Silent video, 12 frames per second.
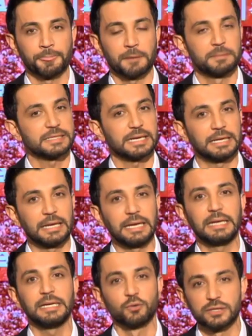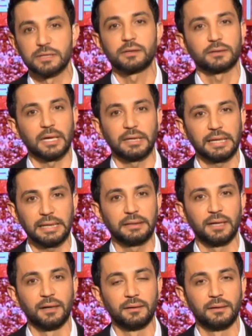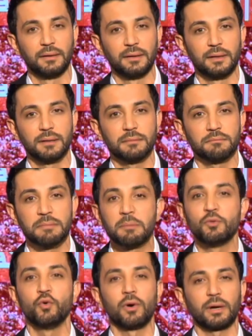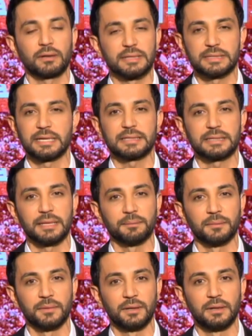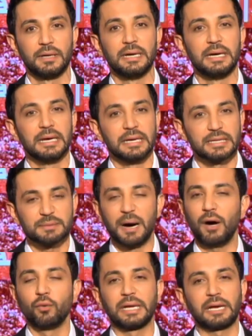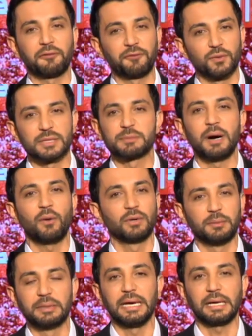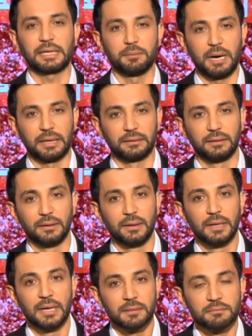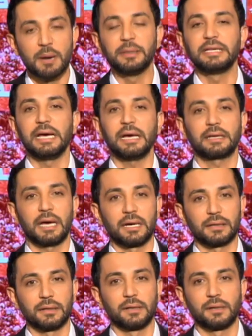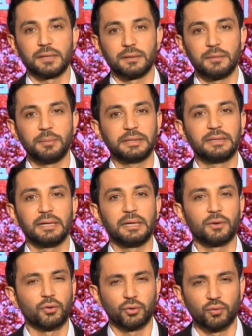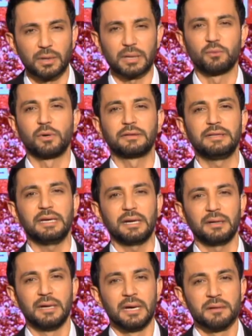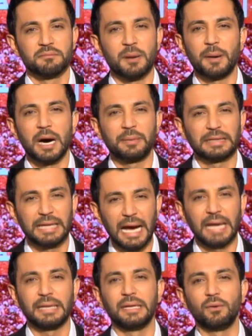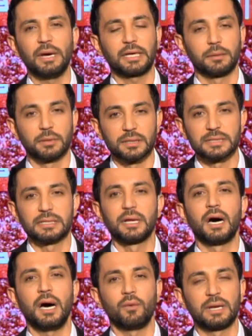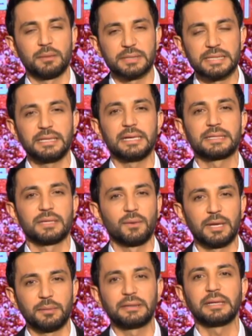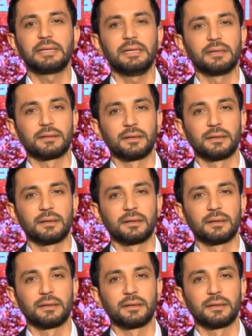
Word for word: بس أنا الليلة مصر ضل عيدة ممنوع نستسلم اسمحوا لي كفي واسمعوني بدي احكي بعد ما بدي احكي عن قضايا ما بدي اركض ورا مواضيع ما بقى بدي حلل واحكي بالاصلاح ولا بالسياسه ولا بالتغيير